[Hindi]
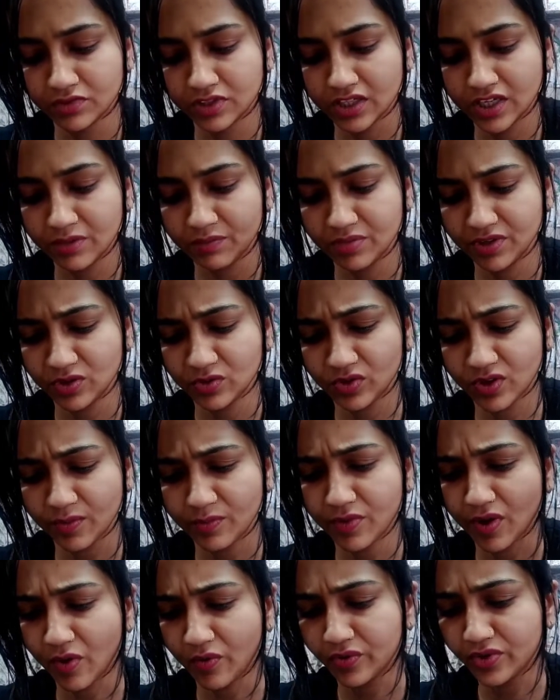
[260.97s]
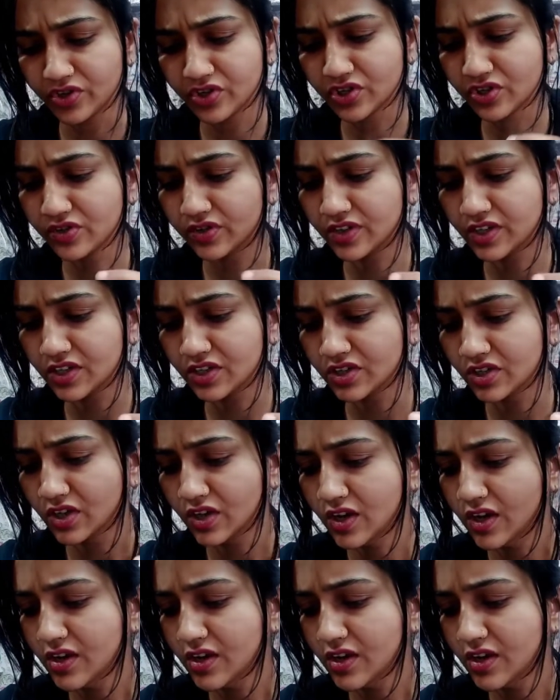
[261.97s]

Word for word: ये भी थोड़ा ब्राउनिश रेड